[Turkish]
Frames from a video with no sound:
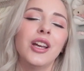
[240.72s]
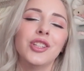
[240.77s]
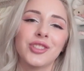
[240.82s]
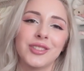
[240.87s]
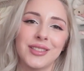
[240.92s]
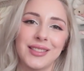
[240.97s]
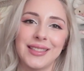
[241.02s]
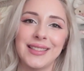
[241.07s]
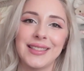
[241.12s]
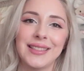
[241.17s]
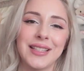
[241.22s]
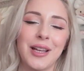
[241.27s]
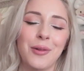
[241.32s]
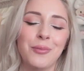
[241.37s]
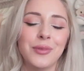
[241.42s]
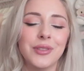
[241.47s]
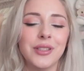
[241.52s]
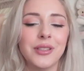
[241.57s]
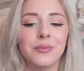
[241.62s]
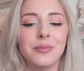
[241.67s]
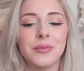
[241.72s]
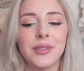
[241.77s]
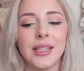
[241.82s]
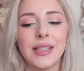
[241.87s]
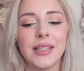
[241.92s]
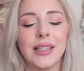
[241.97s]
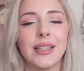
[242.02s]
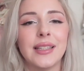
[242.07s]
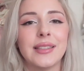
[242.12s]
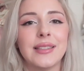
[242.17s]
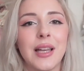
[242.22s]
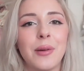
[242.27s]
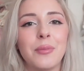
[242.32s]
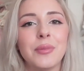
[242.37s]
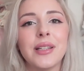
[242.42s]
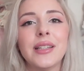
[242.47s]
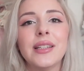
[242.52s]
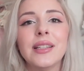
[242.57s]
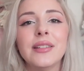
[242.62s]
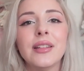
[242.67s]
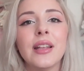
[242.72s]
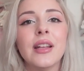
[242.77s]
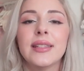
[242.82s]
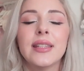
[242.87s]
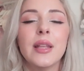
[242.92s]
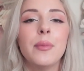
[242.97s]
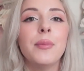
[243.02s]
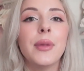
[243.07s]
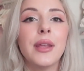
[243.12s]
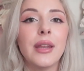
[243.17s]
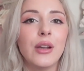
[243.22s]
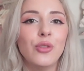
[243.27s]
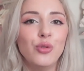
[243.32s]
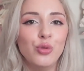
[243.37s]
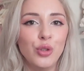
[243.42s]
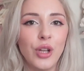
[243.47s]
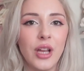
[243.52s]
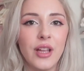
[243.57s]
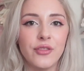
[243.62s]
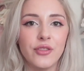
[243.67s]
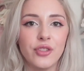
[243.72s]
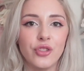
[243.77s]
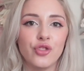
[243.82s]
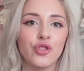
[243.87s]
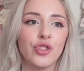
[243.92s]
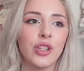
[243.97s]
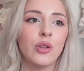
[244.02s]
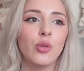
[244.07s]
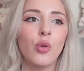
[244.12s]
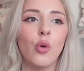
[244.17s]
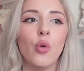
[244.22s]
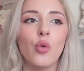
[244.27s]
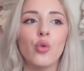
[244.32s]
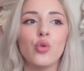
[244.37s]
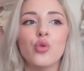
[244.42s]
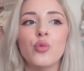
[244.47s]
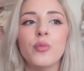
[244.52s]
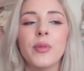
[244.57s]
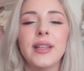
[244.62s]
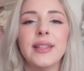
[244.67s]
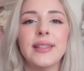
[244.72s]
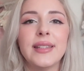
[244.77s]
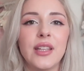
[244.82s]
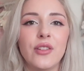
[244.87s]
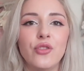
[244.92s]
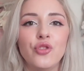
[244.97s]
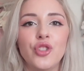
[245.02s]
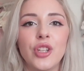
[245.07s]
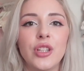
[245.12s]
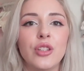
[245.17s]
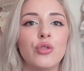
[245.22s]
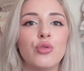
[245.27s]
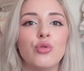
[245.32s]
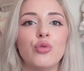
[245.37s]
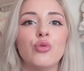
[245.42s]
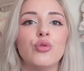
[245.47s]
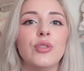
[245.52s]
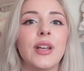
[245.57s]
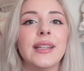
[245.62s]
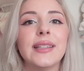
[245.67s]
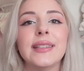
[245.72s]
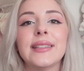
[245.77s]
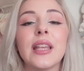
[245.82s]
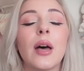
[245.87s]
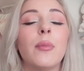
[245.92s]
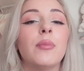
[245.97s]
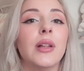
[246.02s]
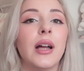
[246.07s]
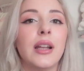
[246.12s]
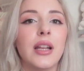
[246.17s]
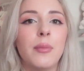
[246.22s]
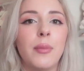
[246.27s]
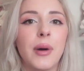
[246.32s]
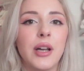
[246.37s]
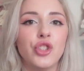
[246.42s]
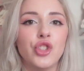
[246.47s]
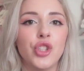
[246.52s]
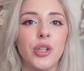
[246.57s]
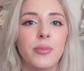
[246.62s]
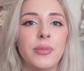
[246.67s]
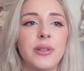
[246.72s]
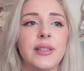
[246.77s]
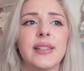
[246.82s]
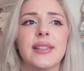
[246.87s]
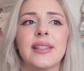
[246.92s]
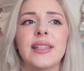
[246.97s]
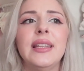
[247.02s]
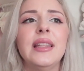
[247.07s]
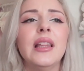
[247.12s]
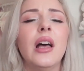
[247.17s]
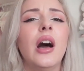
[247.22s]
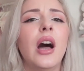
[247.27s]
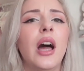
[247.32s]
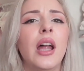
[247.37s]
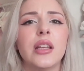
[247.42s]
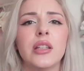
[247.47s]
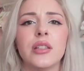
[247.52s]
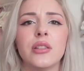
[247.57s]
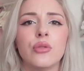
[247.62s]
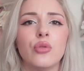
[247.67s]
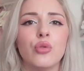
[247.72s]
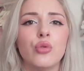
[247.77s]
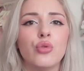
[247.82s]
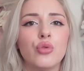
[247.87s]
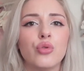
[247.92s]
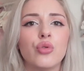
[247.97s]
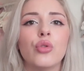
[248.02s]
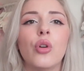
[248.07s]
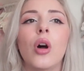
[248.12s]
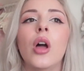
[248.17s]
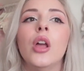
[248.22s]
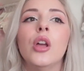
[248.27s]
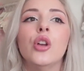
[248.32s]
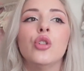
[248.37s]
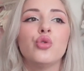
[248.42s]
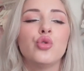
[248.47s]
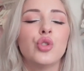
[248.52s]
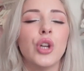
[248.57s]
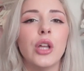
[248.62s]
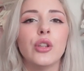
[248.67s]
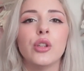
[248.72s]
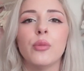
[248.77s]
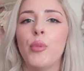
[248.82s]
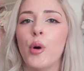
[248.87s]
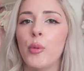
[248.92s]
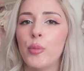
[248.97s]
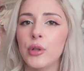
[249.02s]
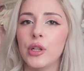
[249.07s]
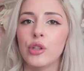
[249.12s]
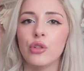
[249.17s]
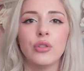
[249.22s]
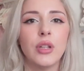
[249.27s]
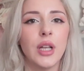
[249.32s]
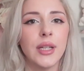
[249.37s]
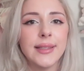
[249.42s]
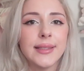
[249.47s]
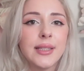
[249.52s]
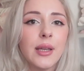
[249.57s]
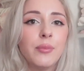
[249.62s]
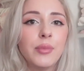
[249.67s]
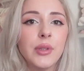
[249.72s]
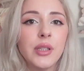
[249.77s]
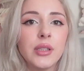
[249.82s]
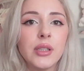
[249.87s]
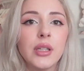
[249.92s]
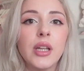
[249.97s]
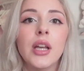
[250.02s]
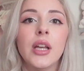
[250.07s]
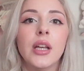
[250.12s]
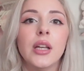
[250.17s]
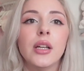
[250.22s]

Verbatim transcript: aşktır kitaplığımdaki kitapların. Size merak uyandıracak, okumayı seveceğiniz türden kitaplarla başlayabilirsiniz. İlla herkesin okuduğu şu anda popüler olan kitapları